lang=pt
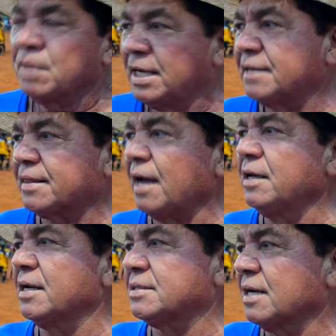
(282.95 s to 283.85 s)
E tá
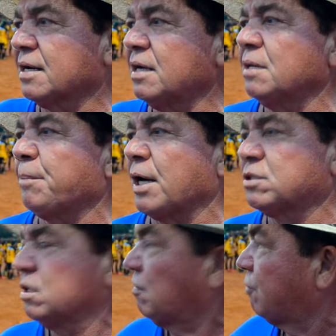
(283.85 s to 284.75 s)
aí essa grande partida.